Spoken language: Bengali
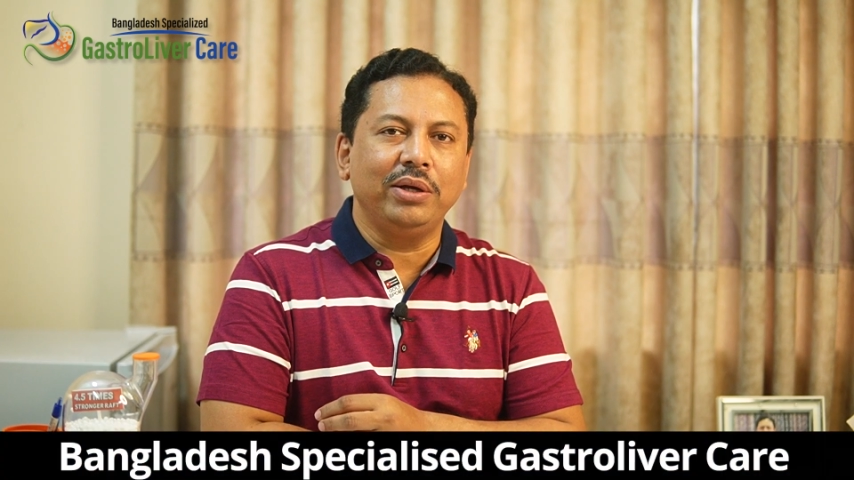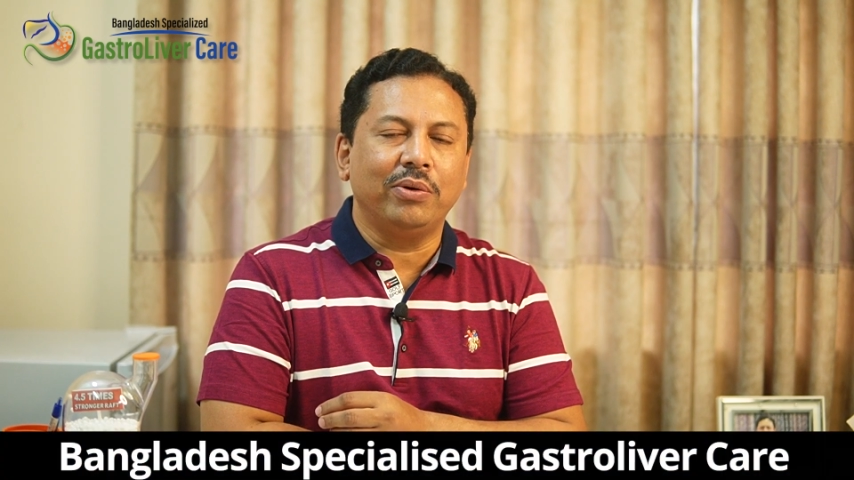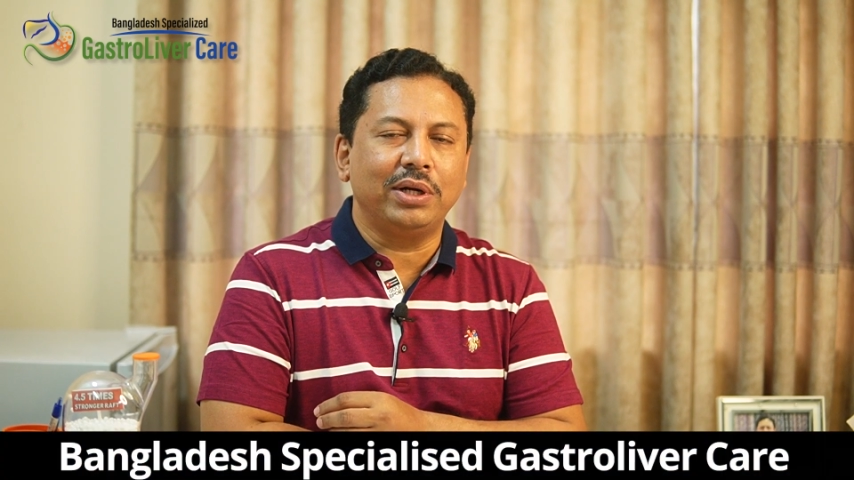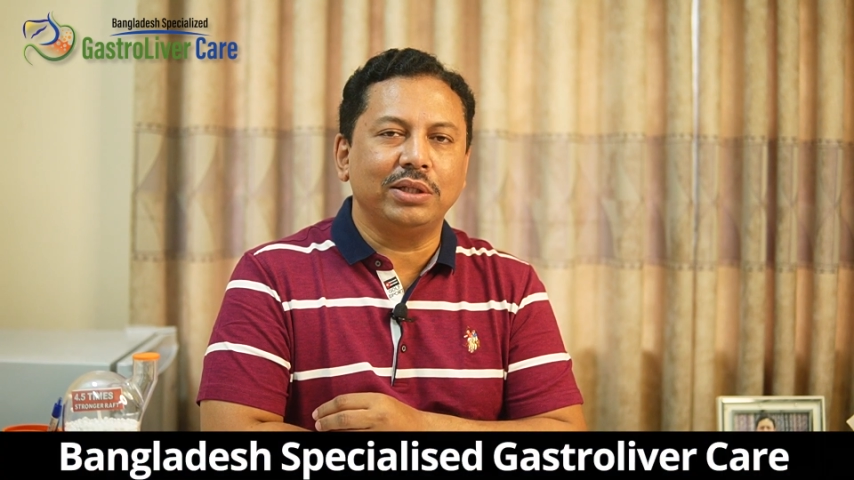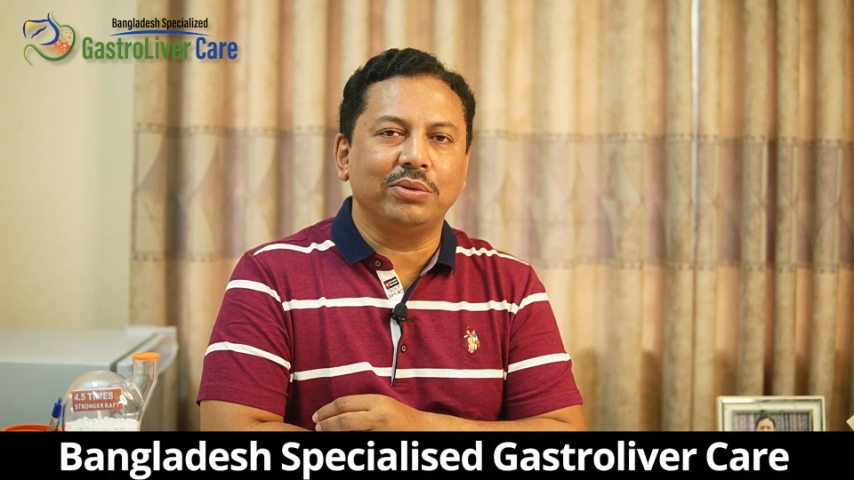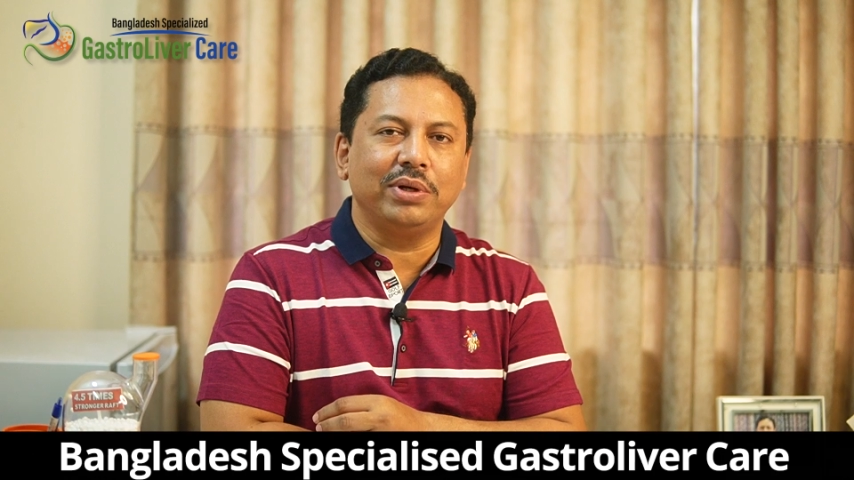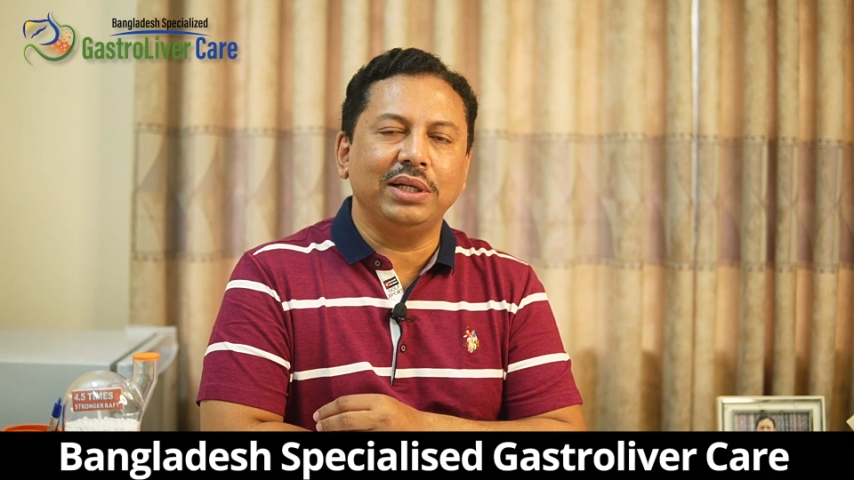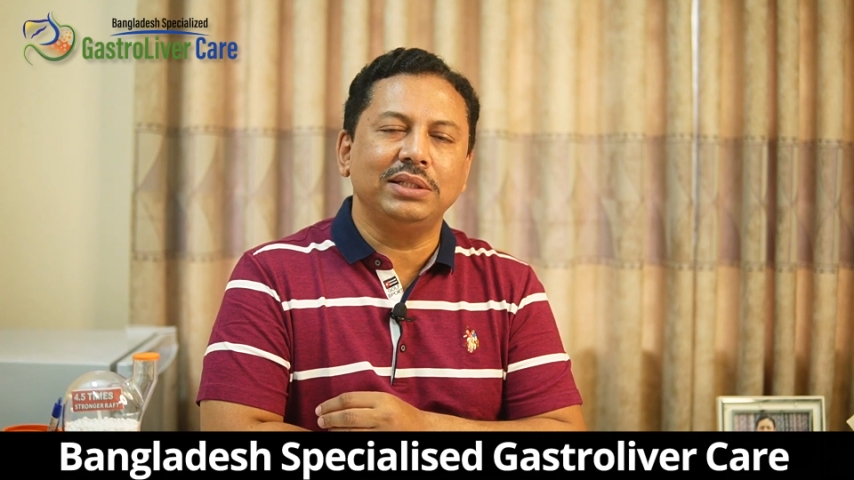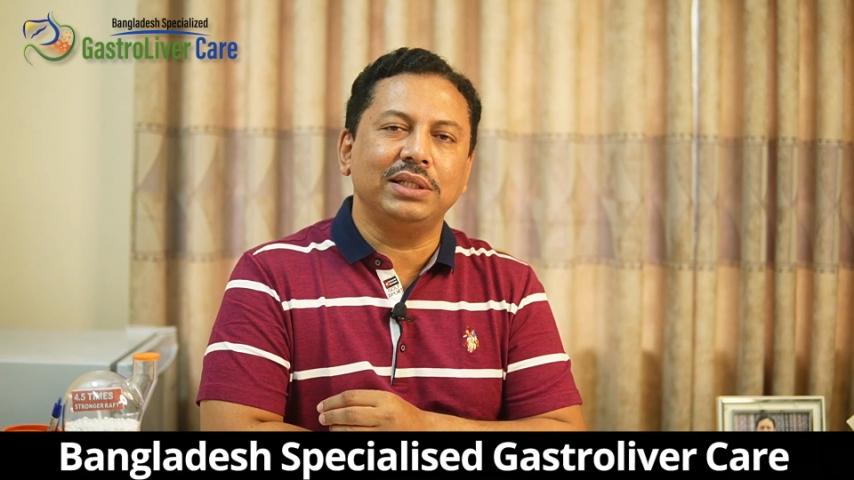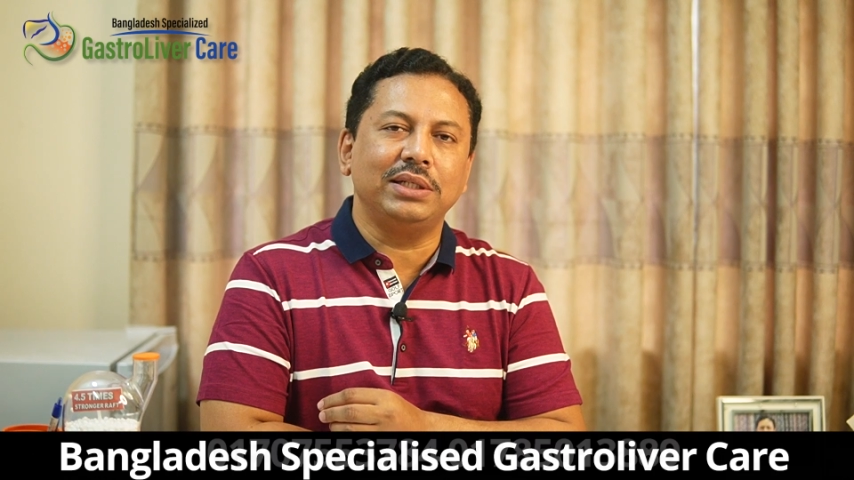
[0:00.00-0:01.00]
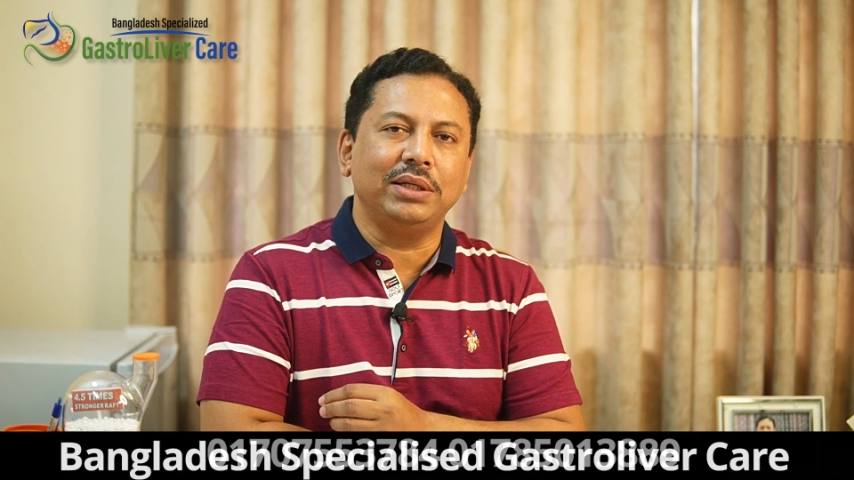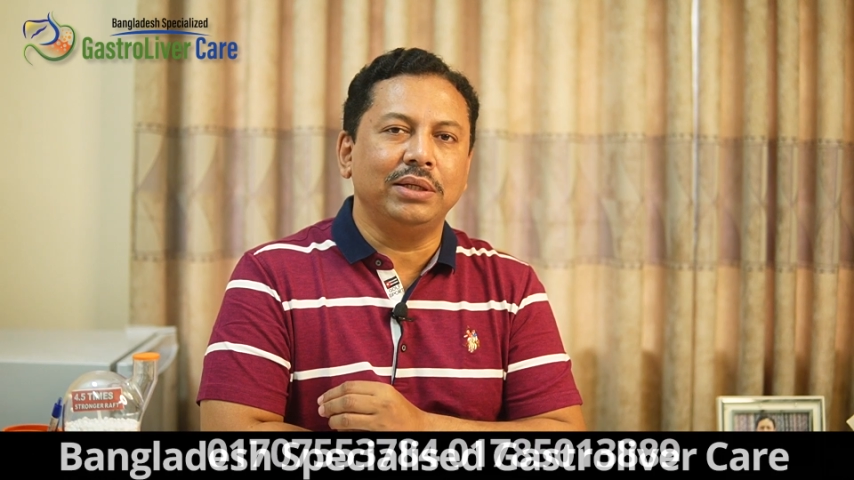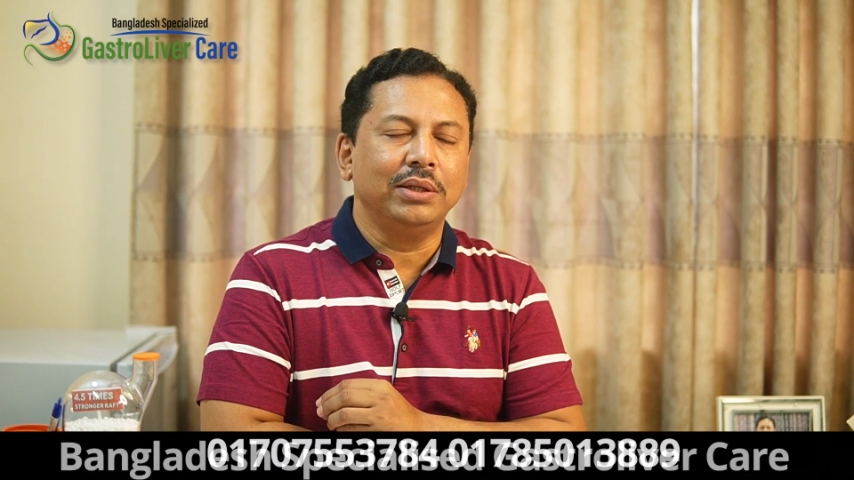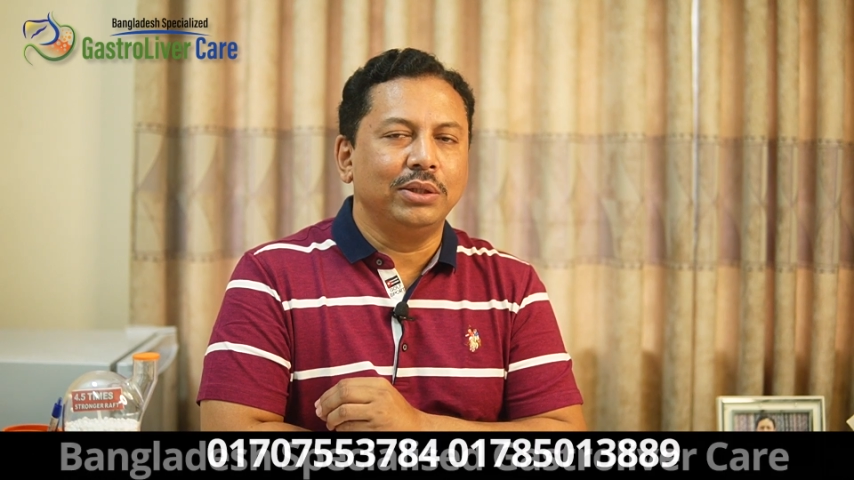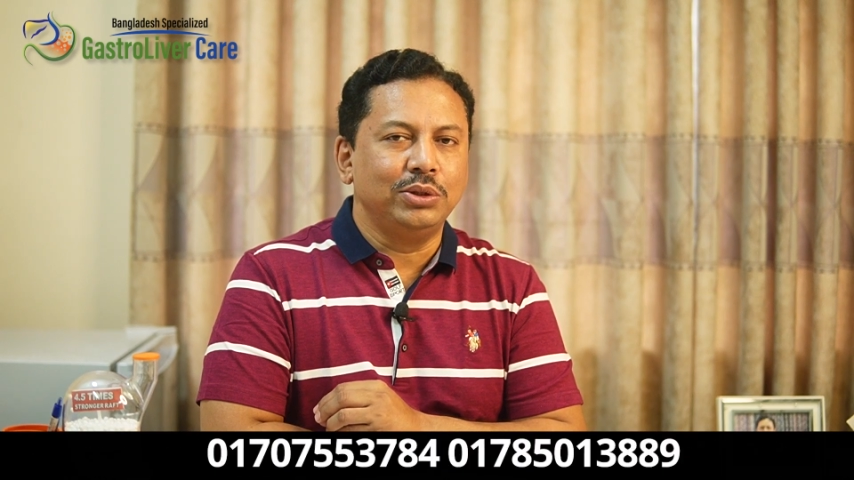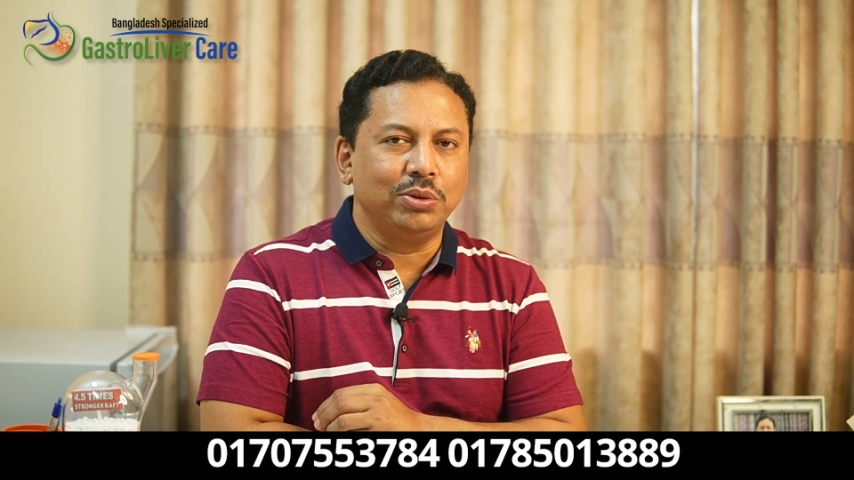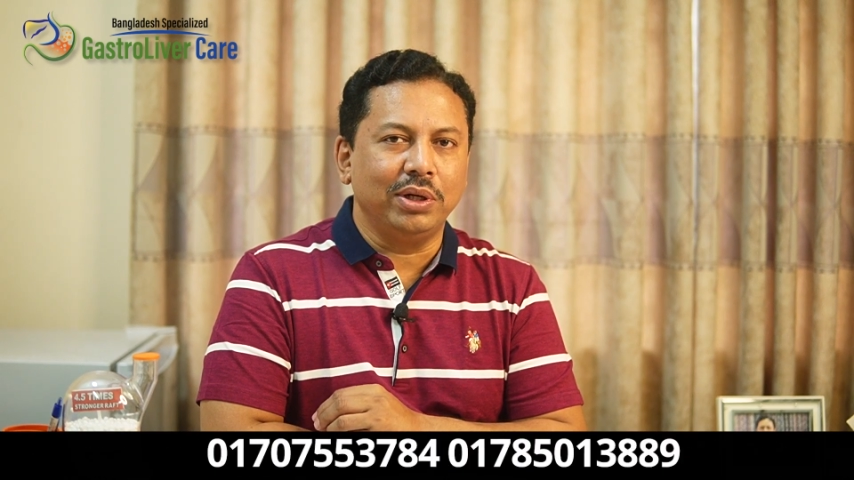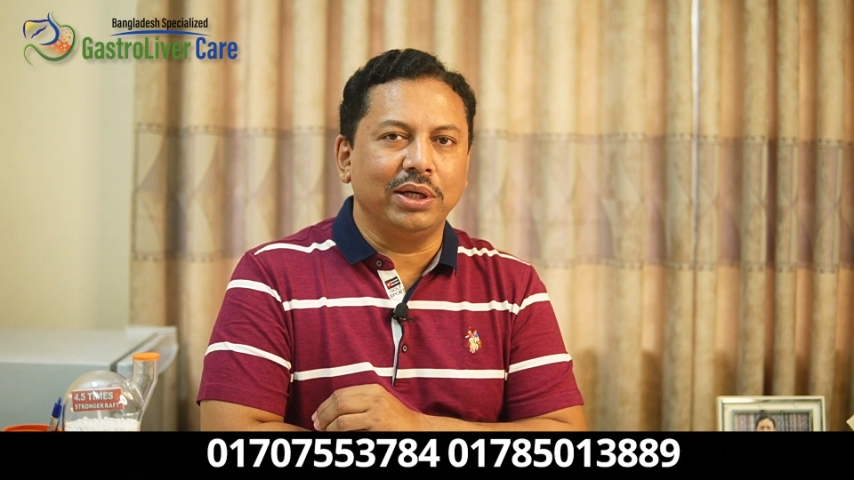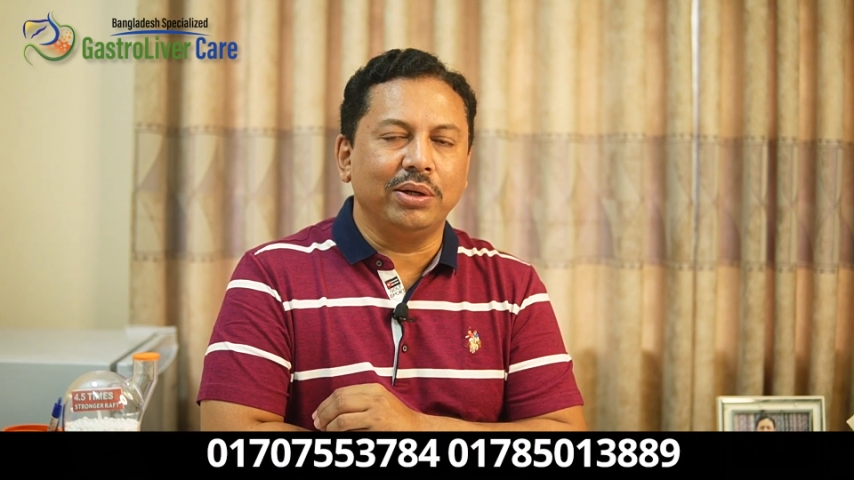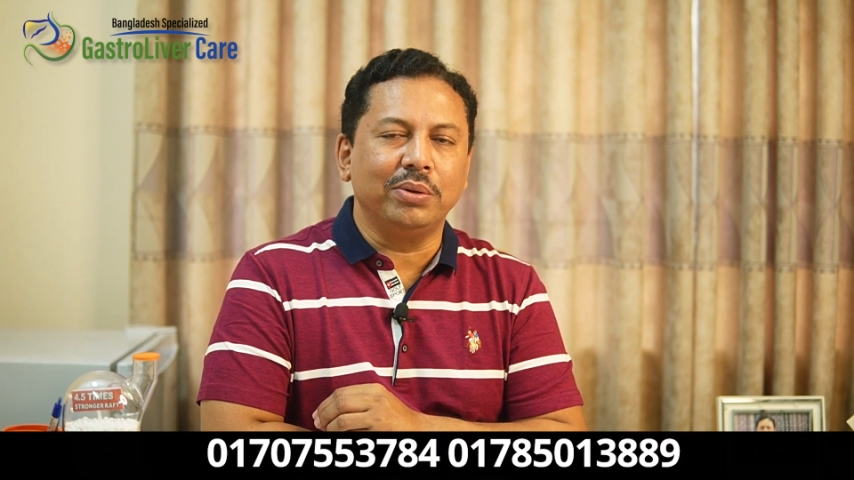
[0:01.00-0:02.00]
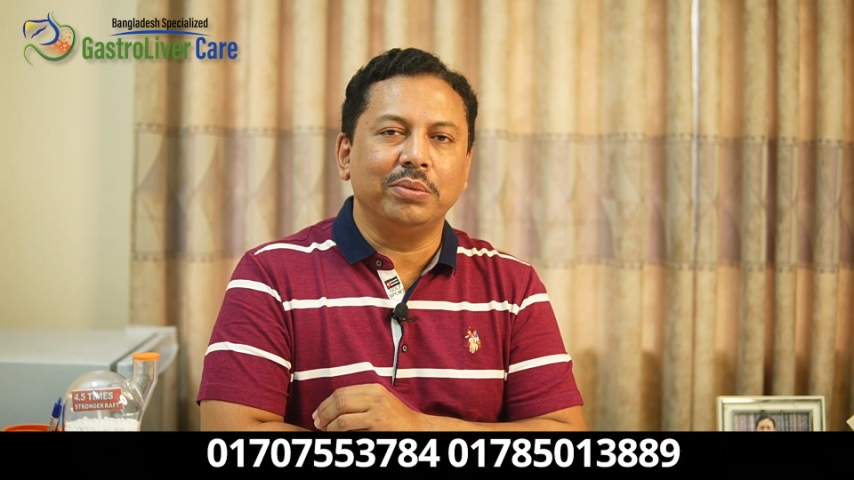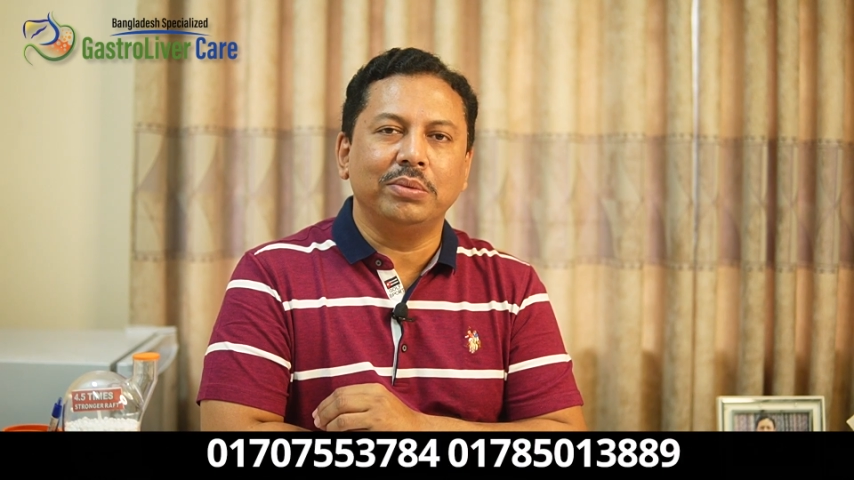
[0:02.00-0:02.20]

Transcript: হঠাৎ করে সেটি চলে গেল